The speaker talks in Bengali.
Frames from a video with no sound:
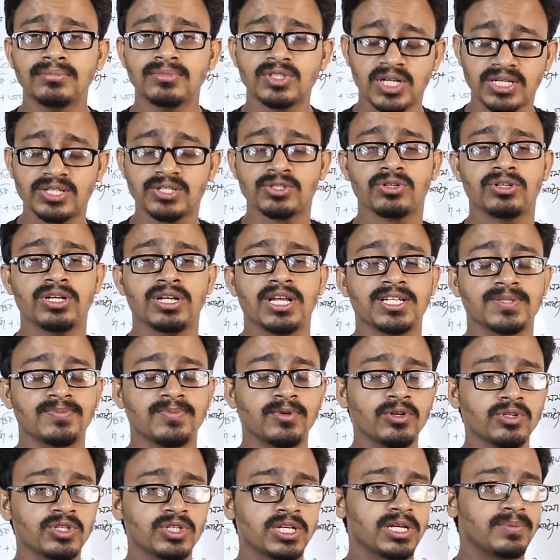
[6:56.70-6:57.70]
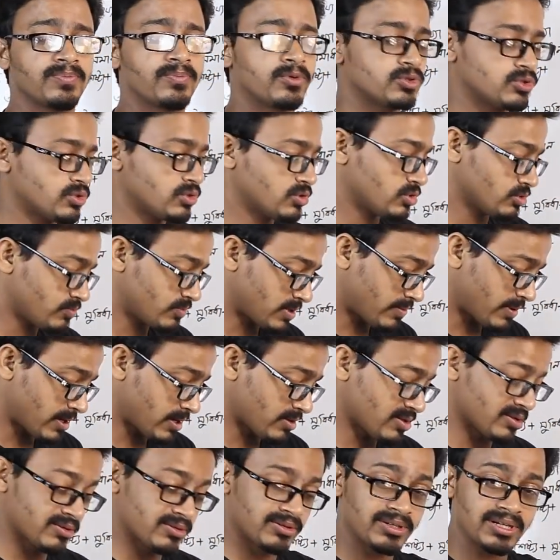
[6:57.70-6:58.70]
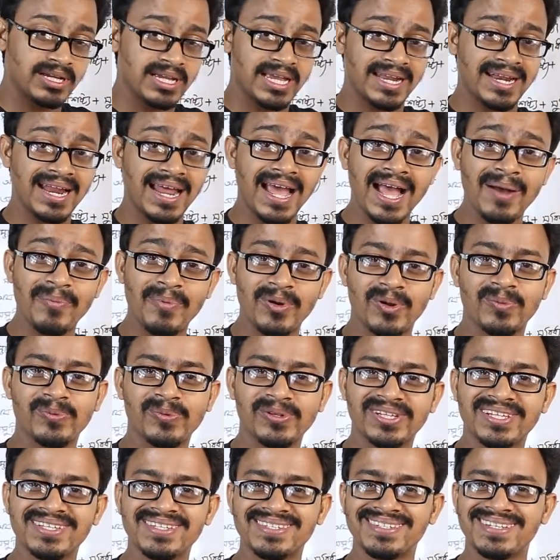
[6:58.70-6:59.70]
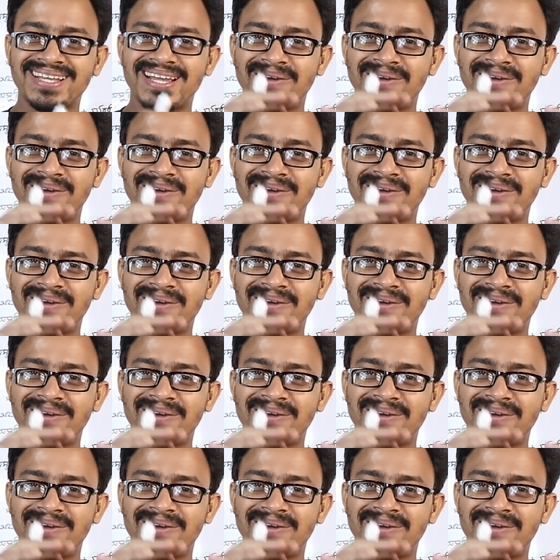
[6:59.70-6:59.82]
সাজেশন নিয়ে আসবো সেই পর্যন্ত তোমরা ভালো থাকো অ্যান্ড আবারও বলতেছি